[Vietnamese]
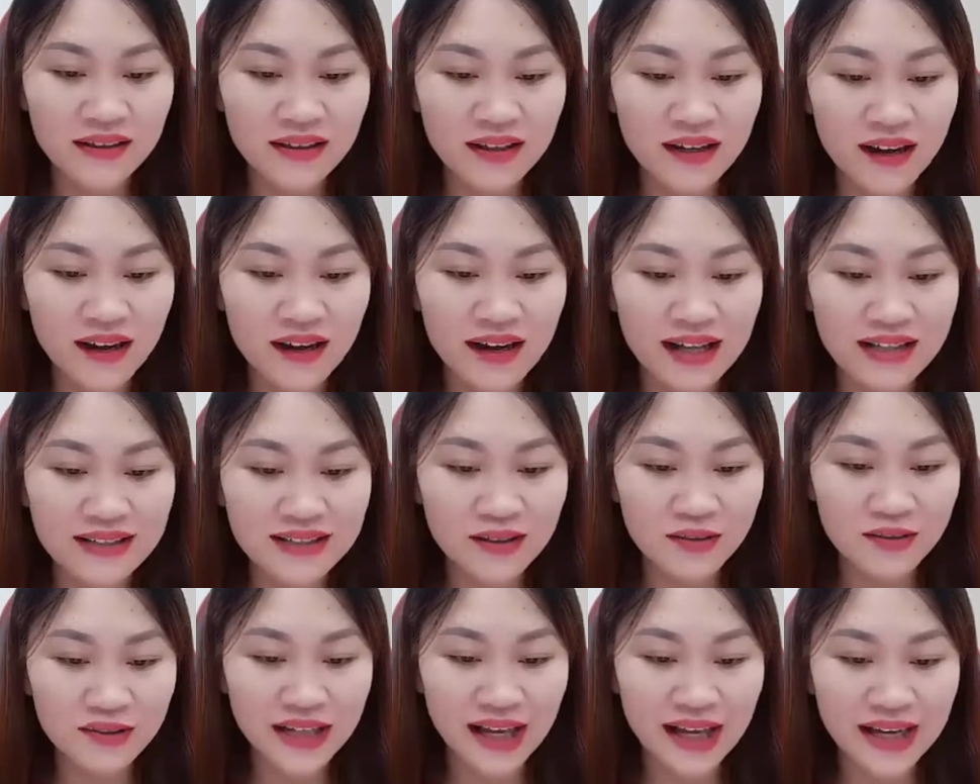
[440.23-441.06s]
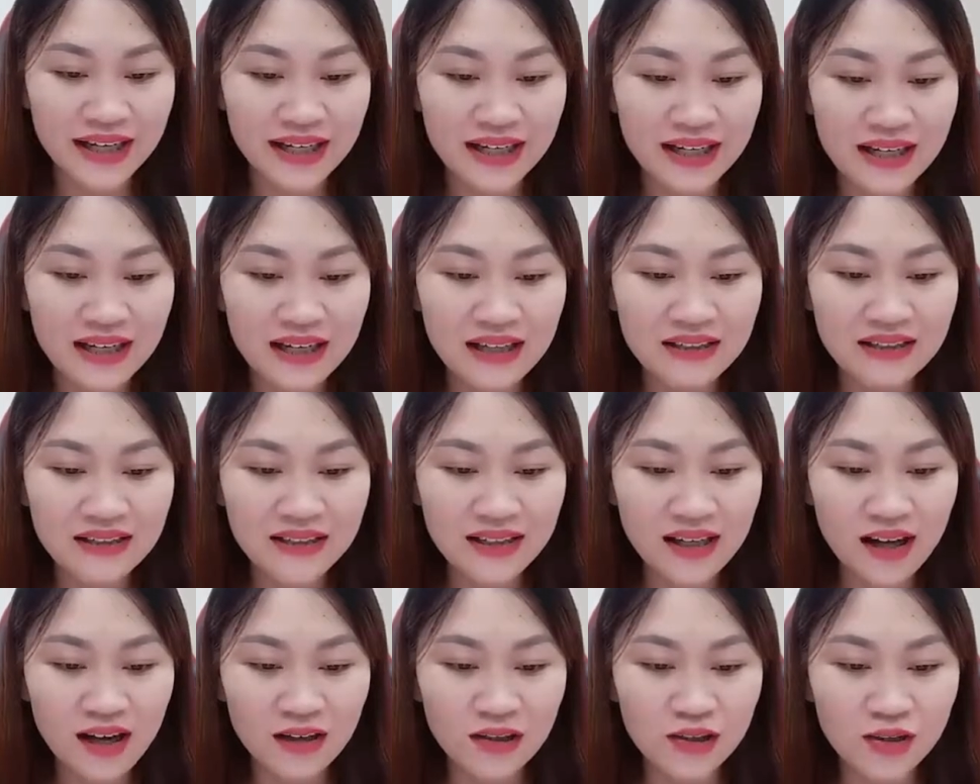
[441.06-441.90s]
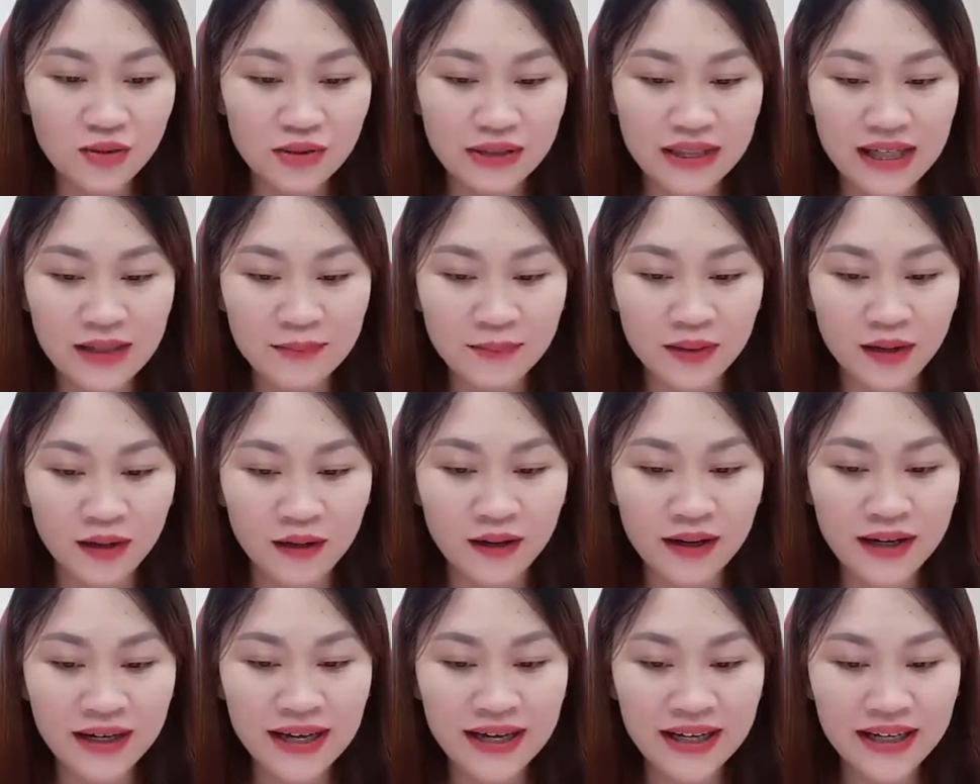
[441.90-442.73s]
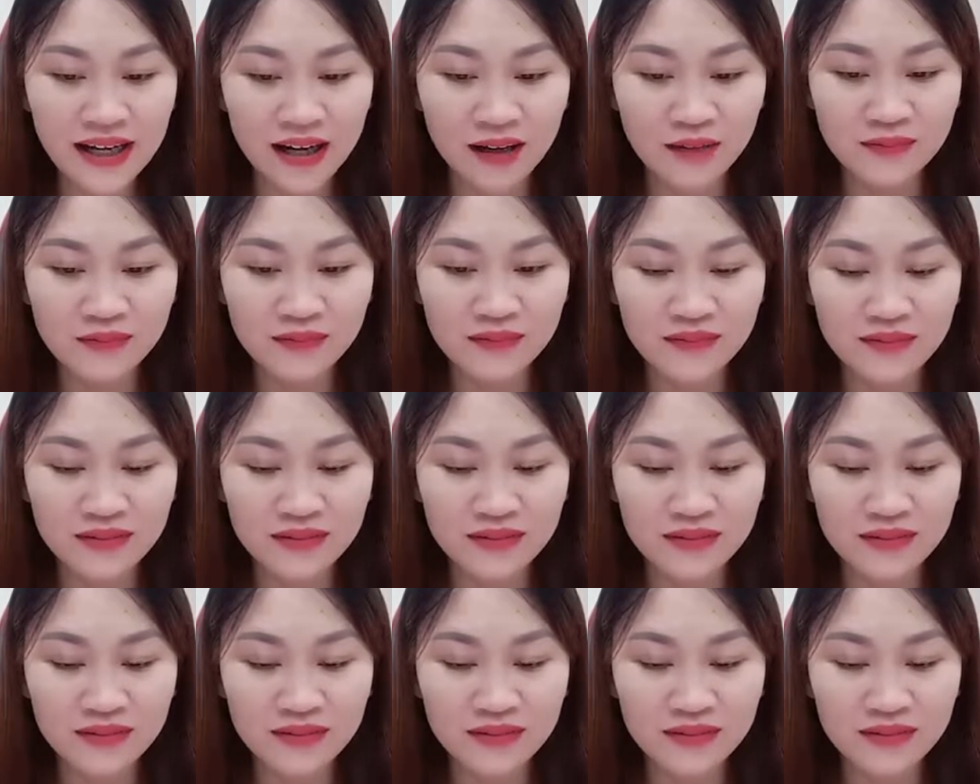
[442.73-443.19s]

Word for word: gọi là dâu Tây. Xin hỏi chủ tiệm có ở đây không?